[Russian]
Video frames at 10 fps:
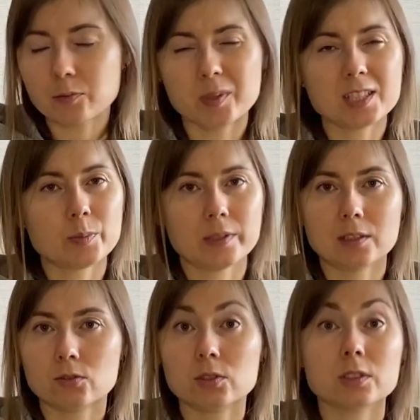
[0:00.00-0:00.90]
В принципе, это
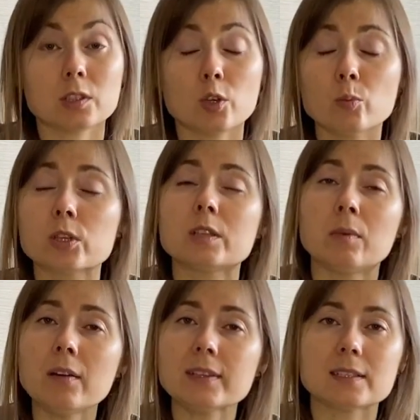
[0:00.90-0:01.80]
относится к любой добавке.